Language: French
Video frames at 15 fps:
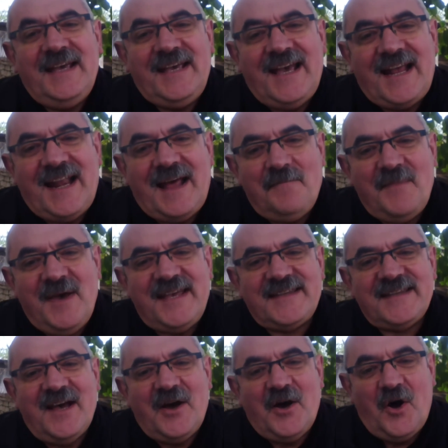et à la
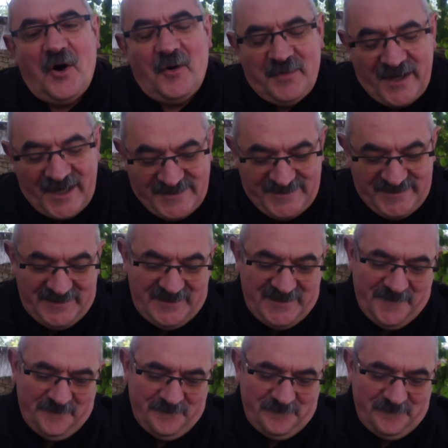mettre en pratique.